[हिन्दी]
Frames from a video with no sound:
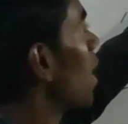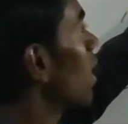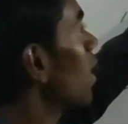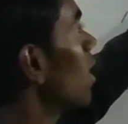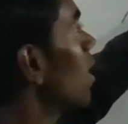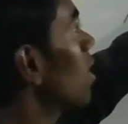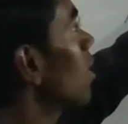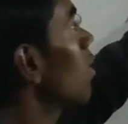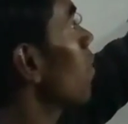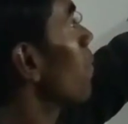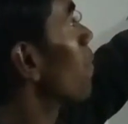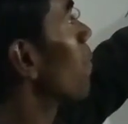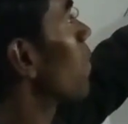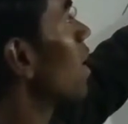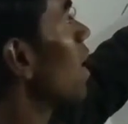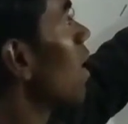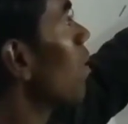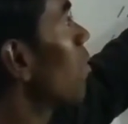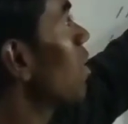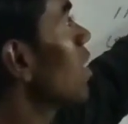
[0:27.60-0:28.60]
बारह
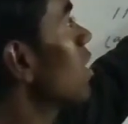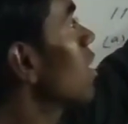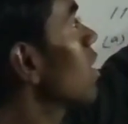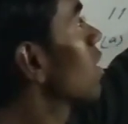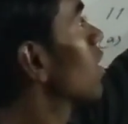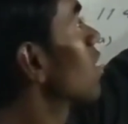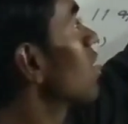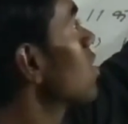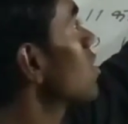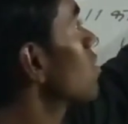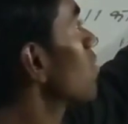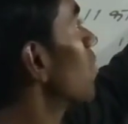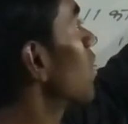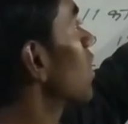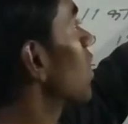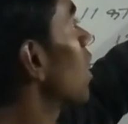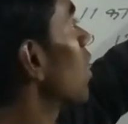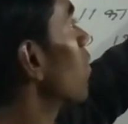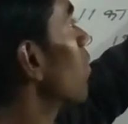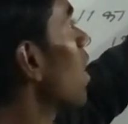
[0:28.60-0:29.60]
बराबर इक्कीस
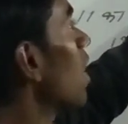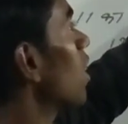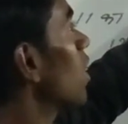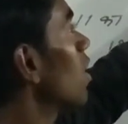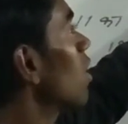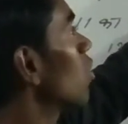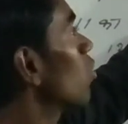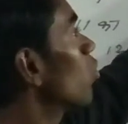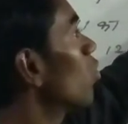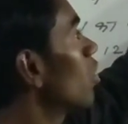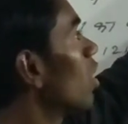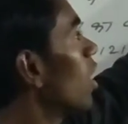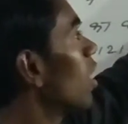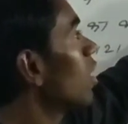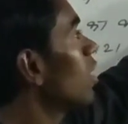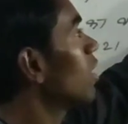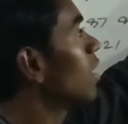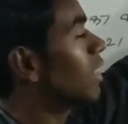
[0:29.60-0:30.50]
बट्टा बारह गुना